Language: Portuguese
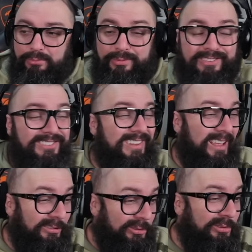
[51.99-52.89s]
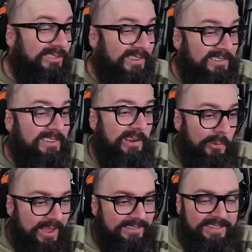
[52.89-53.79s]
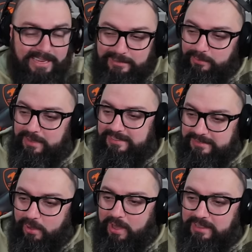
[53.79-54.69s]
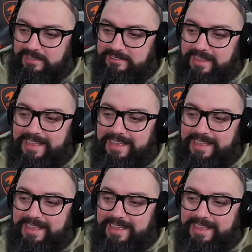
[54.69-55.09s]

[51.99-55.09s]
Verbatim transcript: 252 dólares